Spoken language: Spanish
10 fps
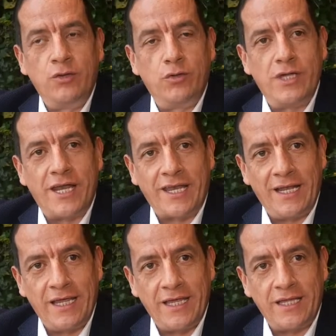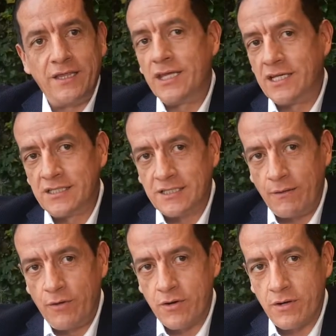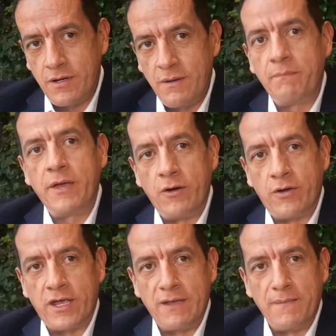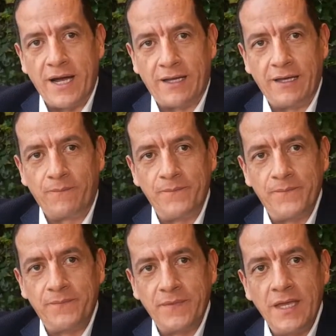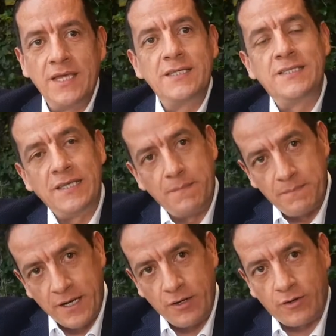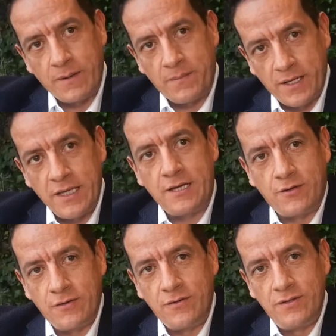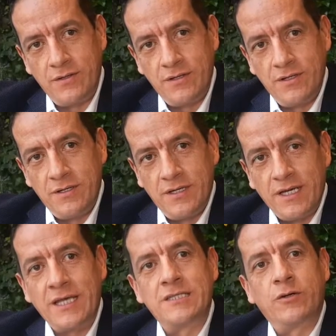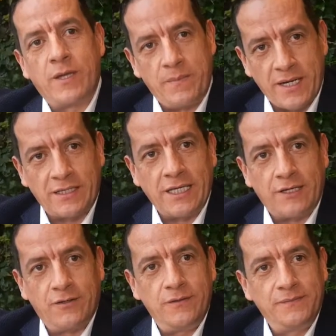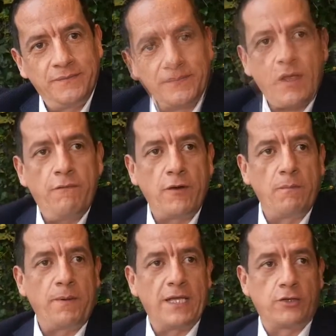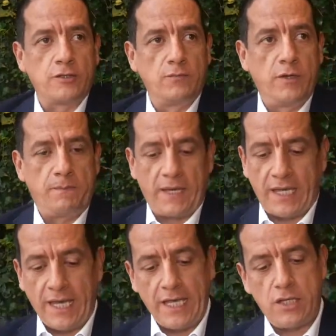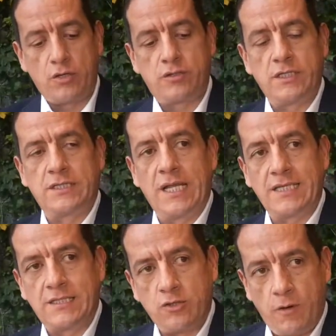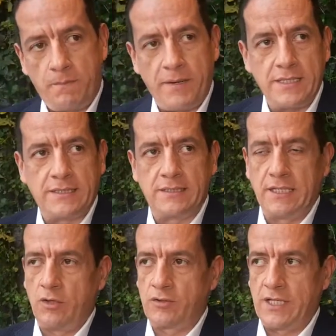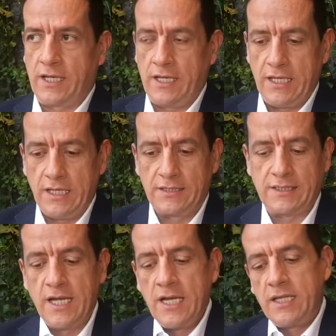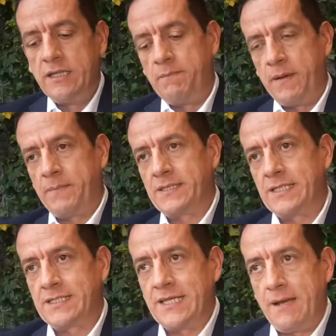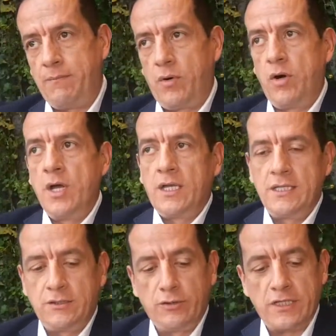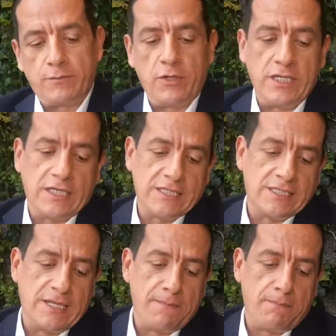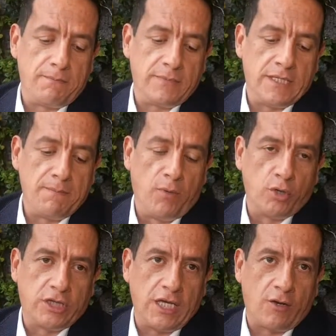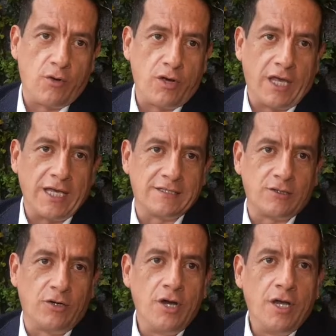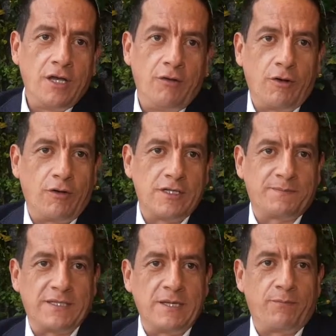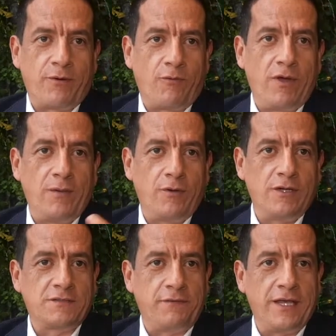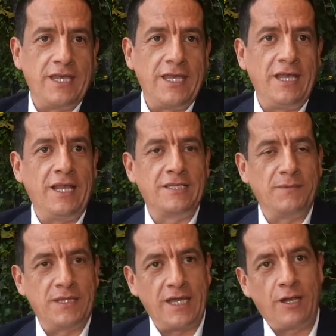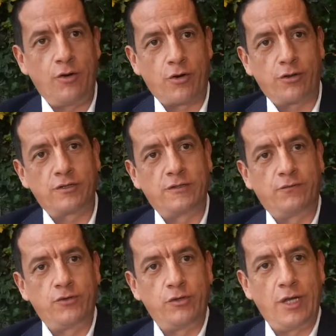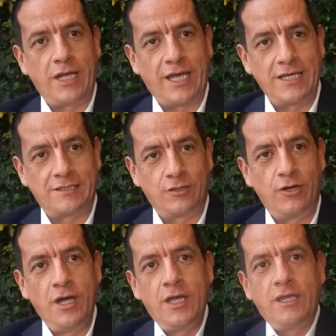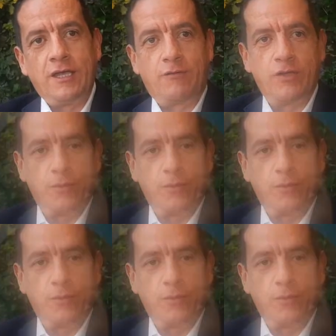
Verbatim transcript: no una realidad ni en sabor peor en imagen. Siempre lo que predico es lo que practico. Fueron platos muy pequeños, hice las sopas, hice los ajíes de pepas de sambo, hice unas bolitas de, mote con queso, luego les pasé por huevo, les freí, les metí al horno, se fundió el queso y cuando